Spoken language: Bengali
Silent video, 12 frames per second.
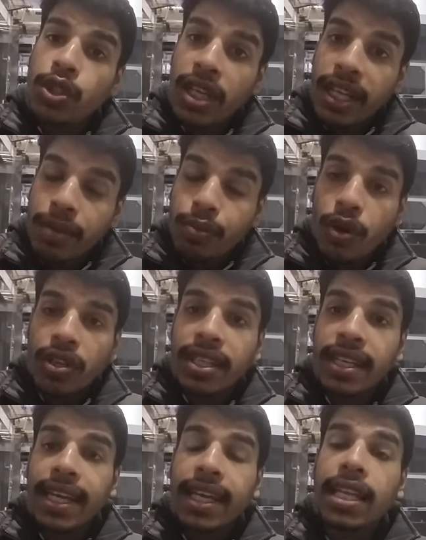সালের পর
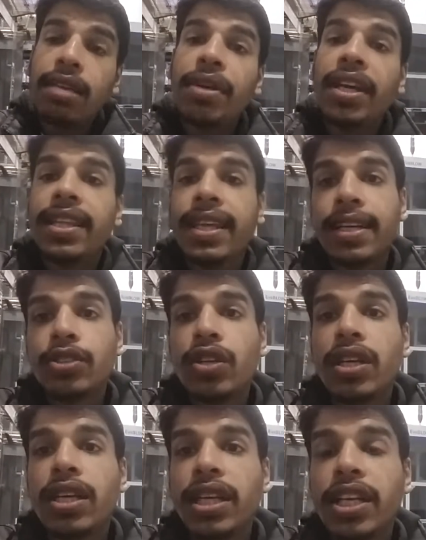থেকে লিবিয়াতে আসলে